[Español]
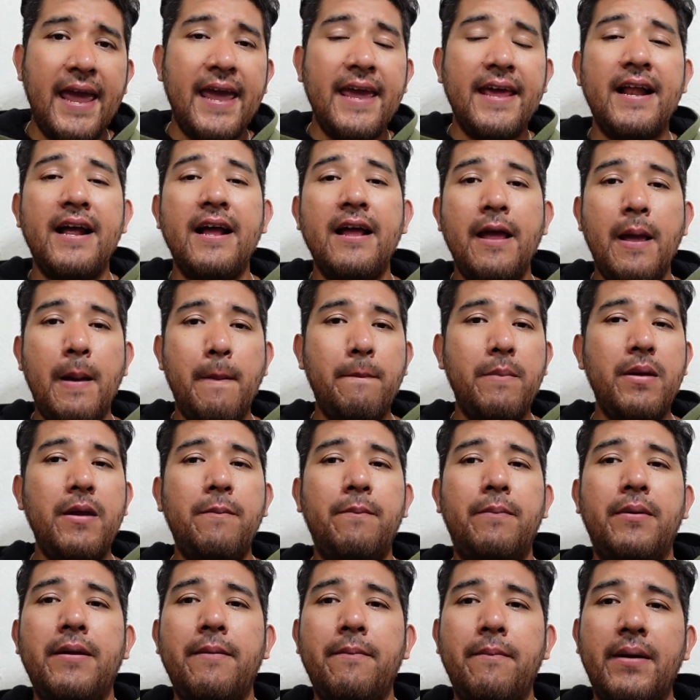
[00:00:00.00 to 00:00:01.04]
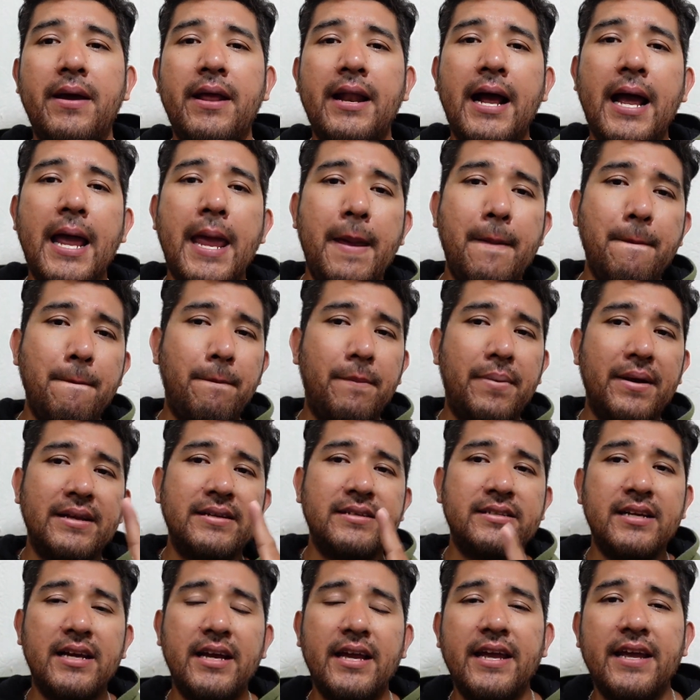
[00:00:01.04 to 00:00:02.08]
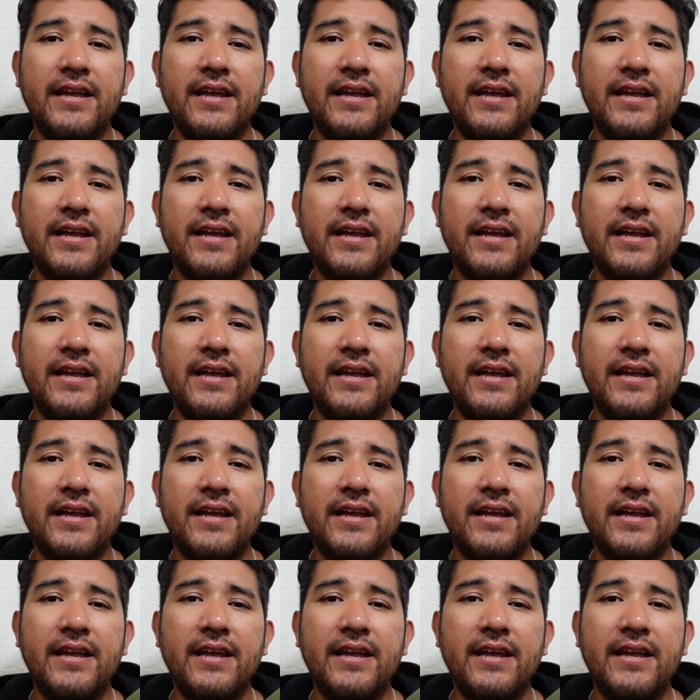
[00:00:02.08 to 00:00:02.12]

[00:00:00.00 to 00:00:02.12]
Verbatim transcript: era mi primera empresa